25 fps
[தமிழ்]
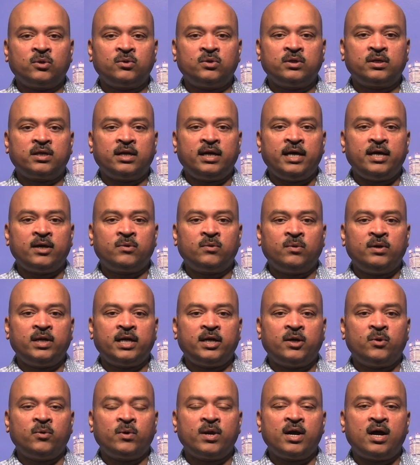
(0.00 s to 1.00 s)
தொற்றுக்களை
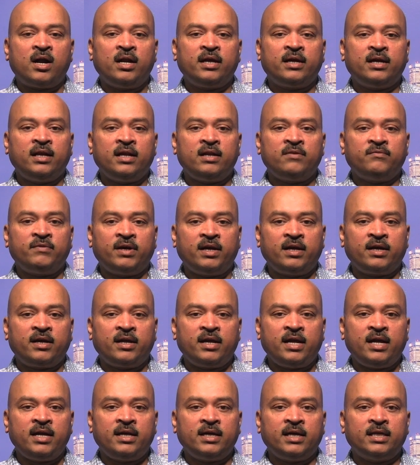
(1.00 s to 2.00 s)
கொண்ட நோயாளிகளின்
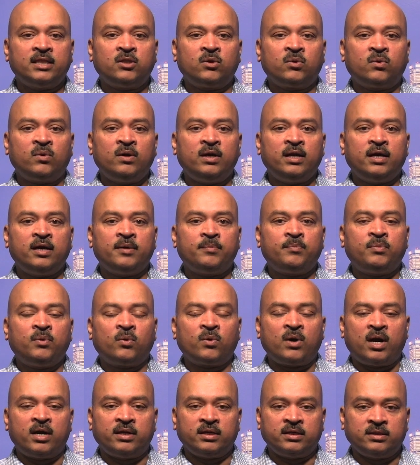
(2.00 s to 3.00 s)
வருகையை எதிர்கொள்ள
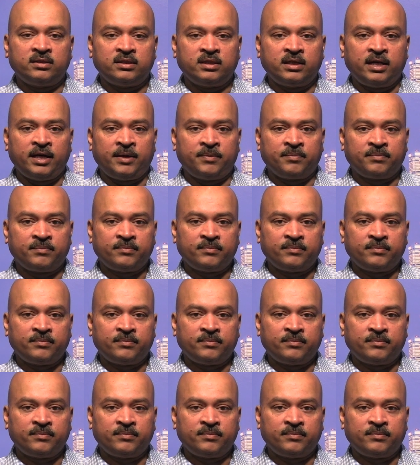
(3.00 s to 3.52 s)
போராடுகின்றன